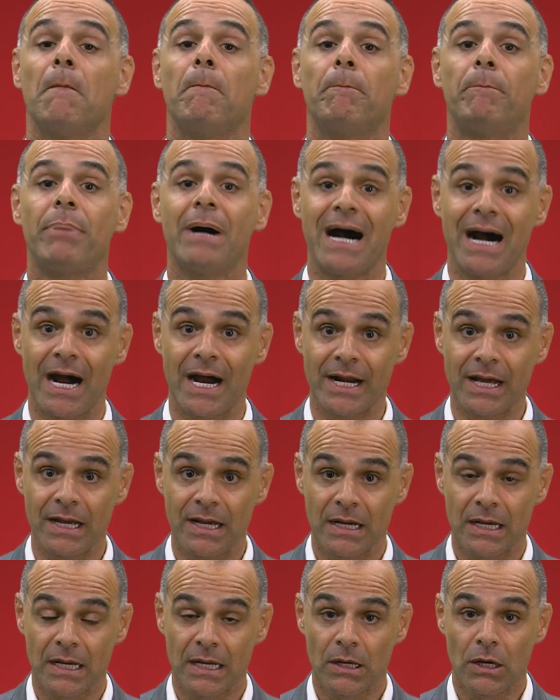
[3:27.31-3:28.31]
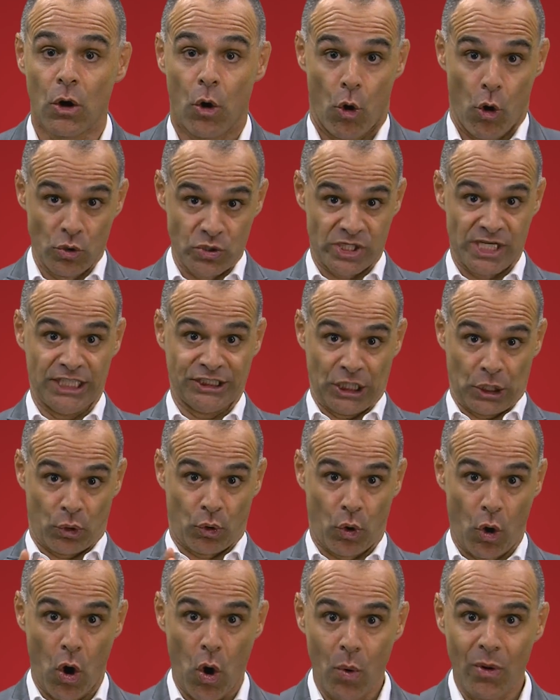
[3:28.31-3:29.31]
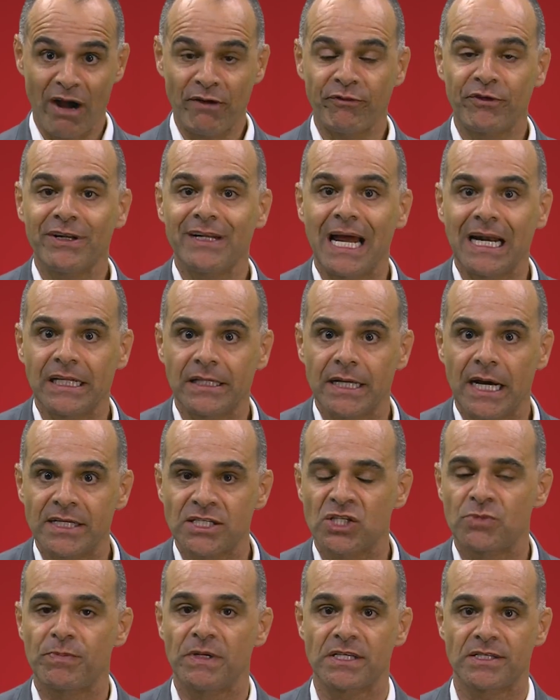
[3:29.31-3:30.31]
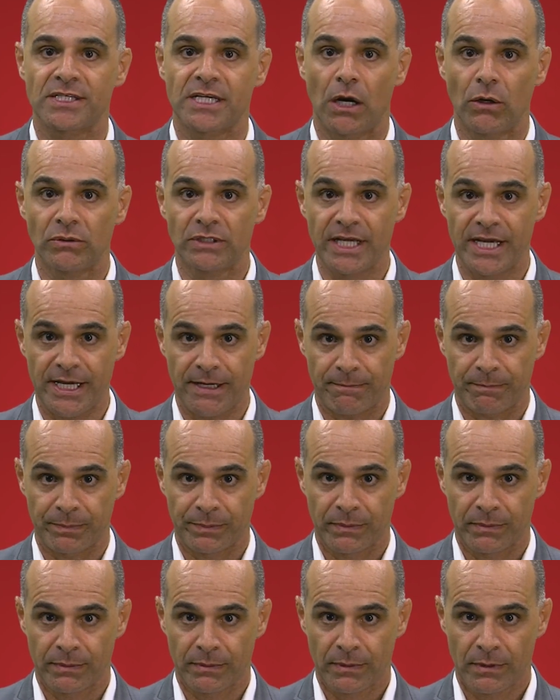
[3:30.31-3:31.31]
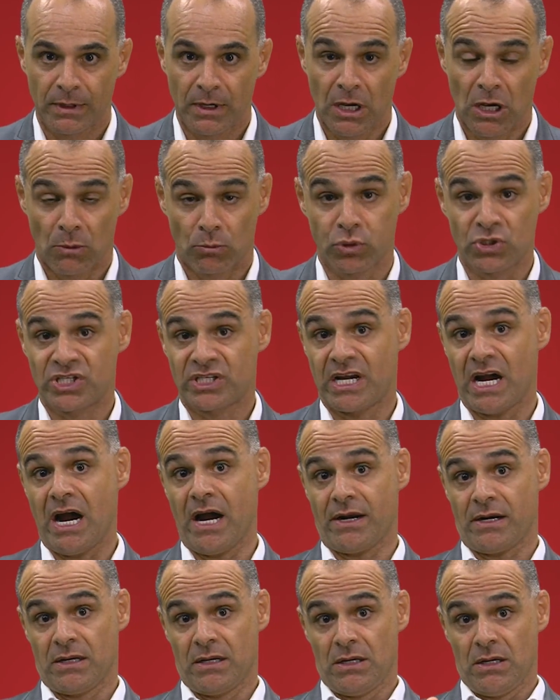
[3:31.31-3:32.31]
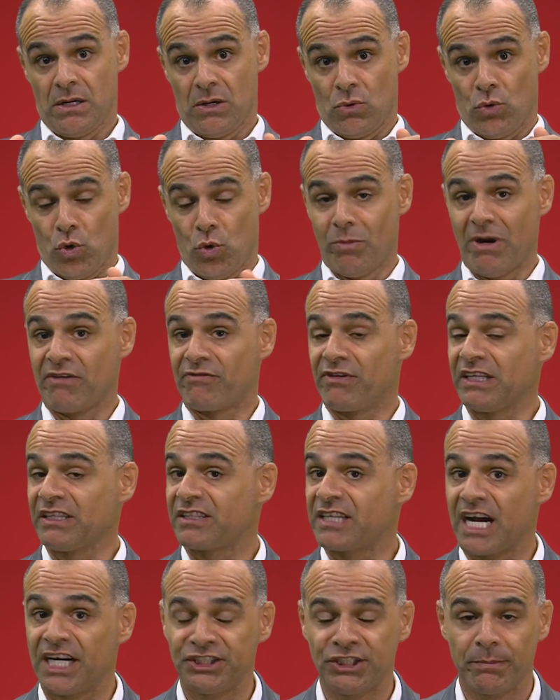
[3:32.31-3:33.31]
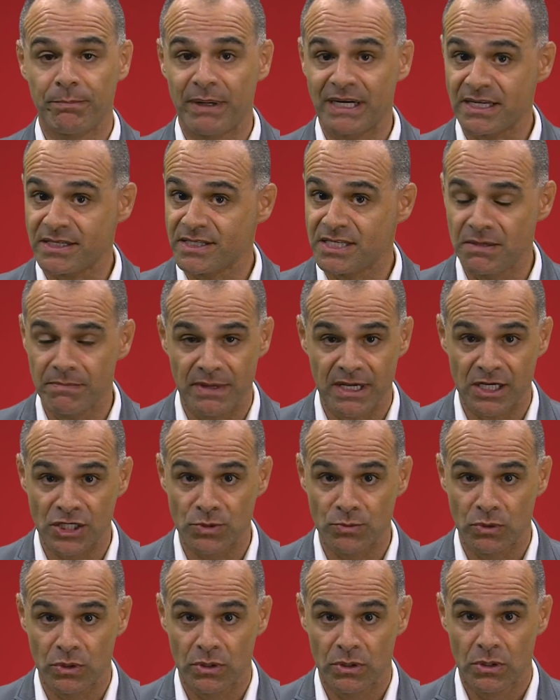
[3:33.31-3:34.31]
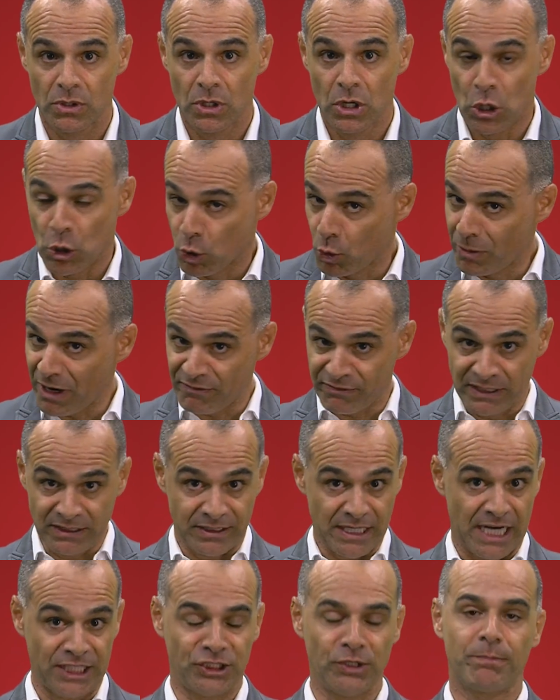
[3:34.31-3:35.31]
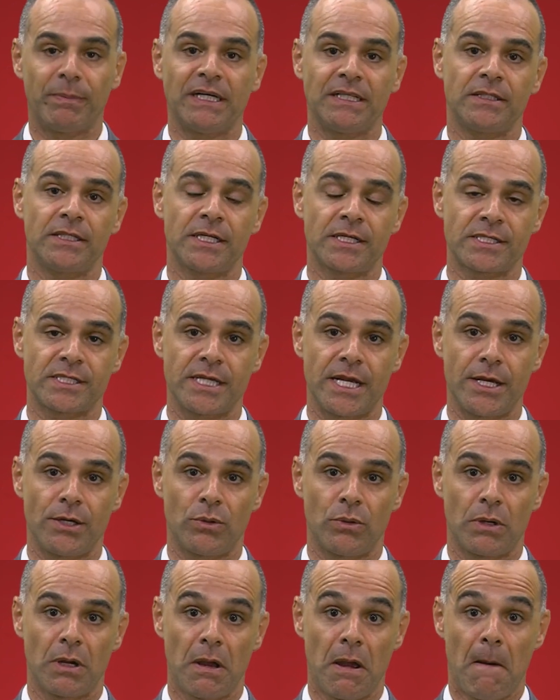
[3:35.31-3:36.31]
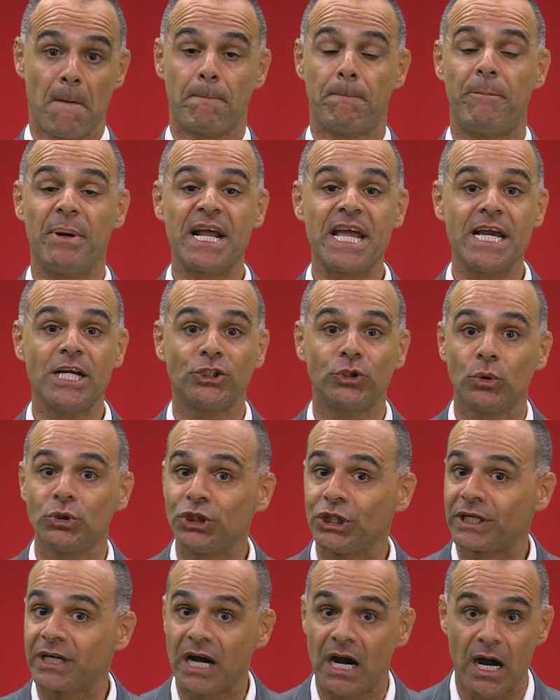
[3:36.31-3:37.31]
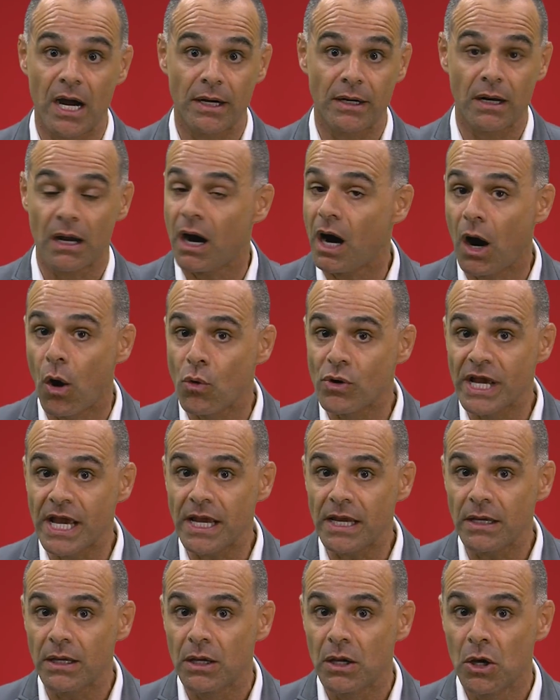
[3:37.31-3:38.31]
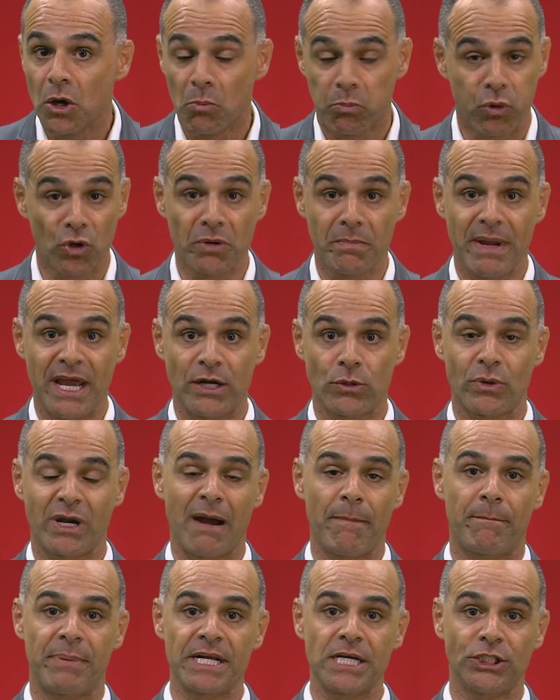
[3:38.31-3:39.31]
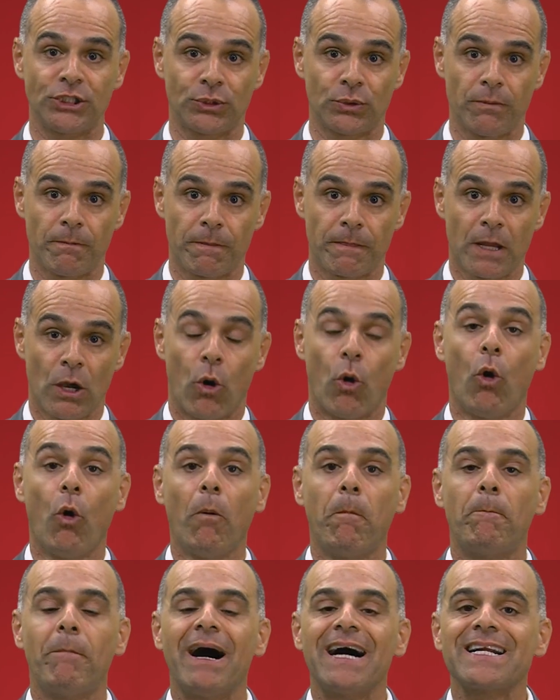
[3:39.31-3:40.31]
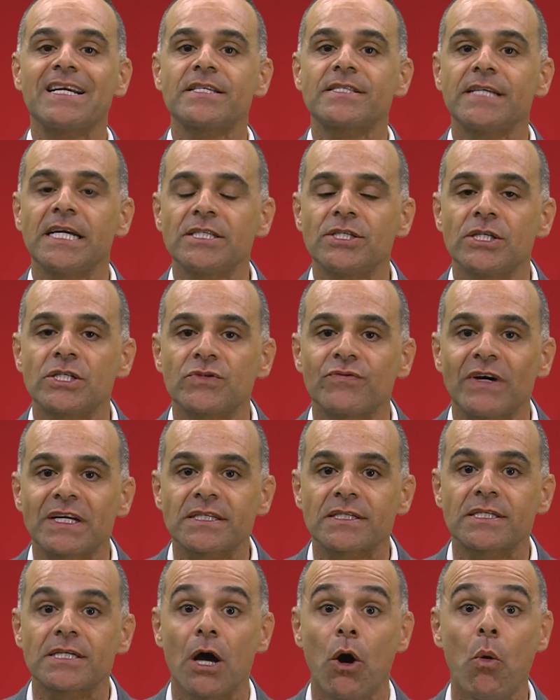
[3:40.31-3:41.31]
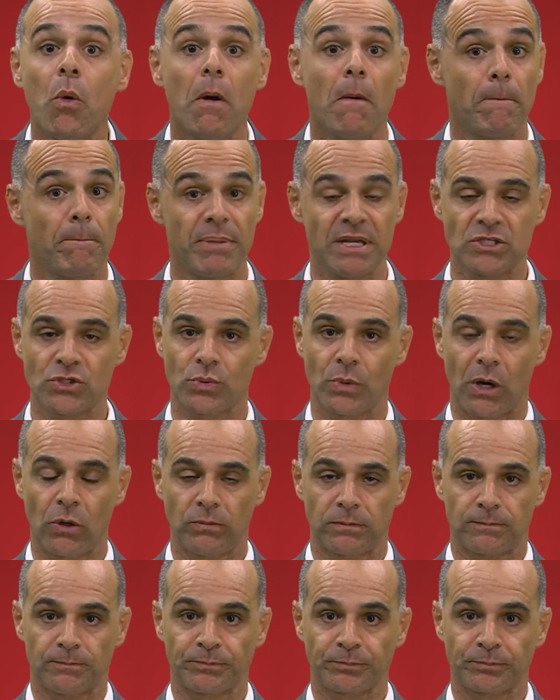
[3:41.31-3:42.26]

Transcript: para, ou seja, com a finalidade especial de buscar uma vantagem para si mesmo, uma vantagem para terceiro, prejudicar alguém por mero capricho ou para satisfação pessoal.